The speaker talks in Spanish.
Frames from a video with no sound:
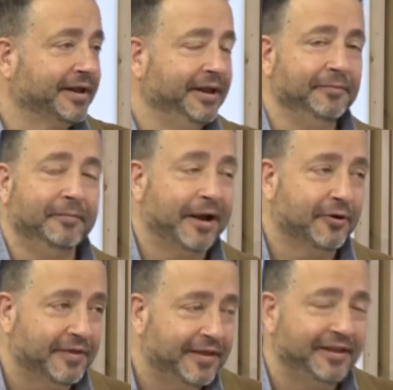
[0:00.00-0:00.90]
parking, me
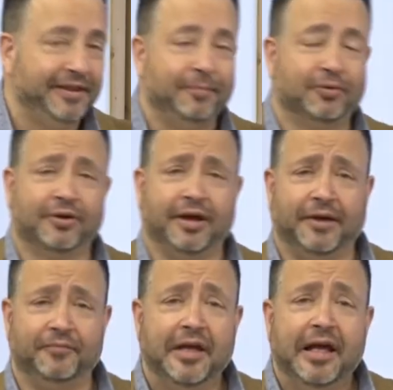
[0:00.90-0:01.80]
acordé de ti
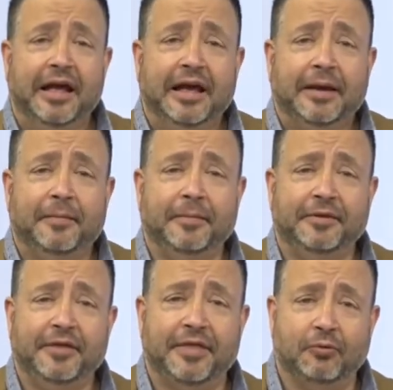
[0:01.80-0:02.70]
porque me
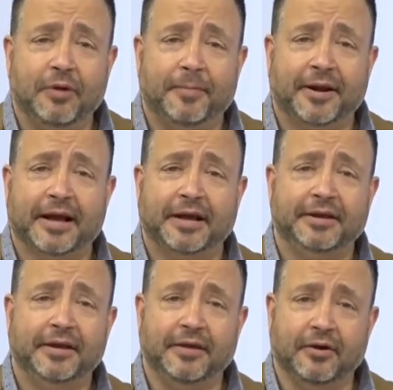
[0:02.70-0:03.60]
dice, uno aparca
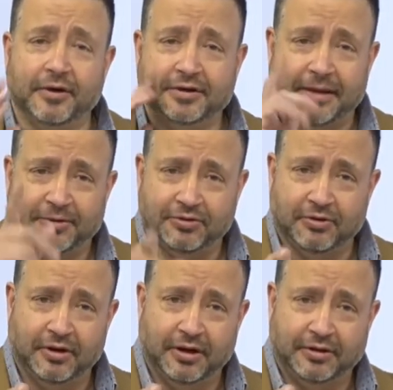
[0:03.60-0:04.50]
allí, digo, este ha
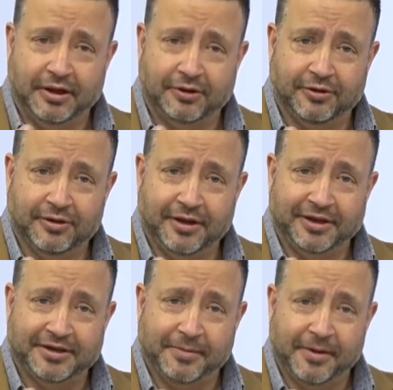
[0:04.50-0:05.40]
visto el TikTok
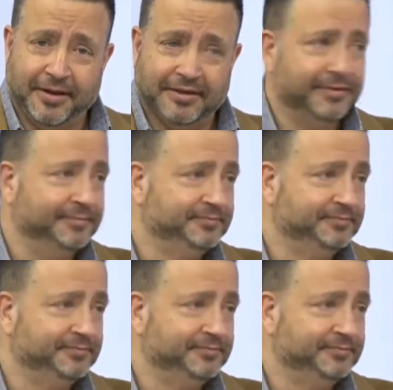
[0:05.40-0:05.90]
de Xavi Abad.